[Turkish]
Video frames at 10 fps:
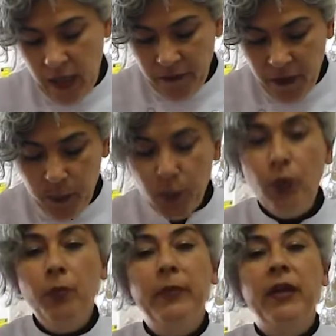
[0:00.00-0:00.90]
Ve
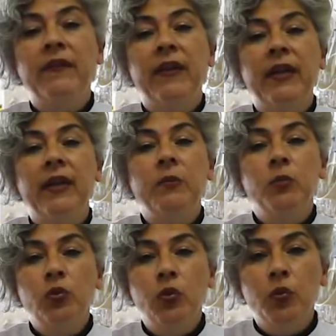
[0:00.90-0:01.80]
bu meyveler,
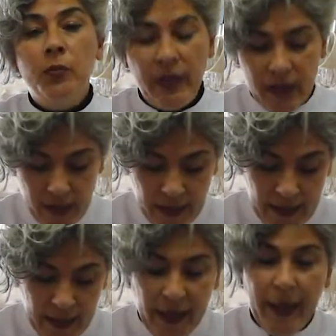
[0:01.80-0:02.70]
bu tohumlar
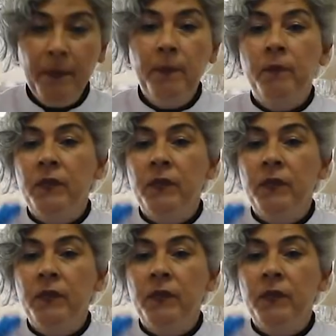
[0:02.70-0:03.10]
hem